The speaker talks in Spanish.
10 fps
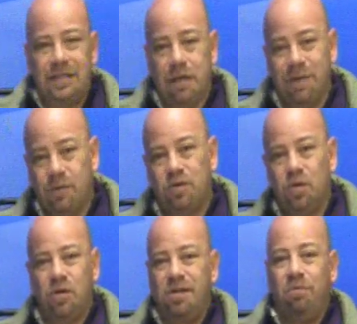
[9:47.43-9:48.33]
Sin embargo, esto
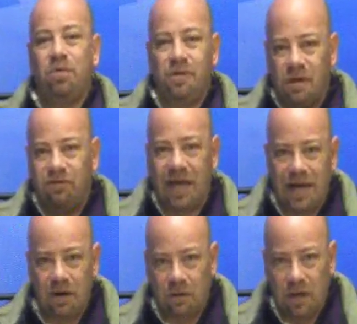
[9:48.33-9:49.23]
no se ha podido
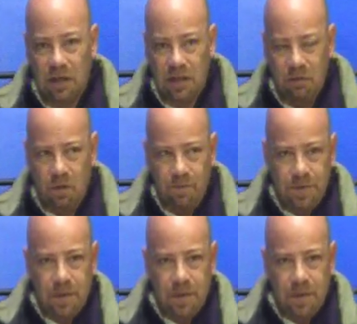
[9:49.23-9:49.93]
reflejar en lo colectivo.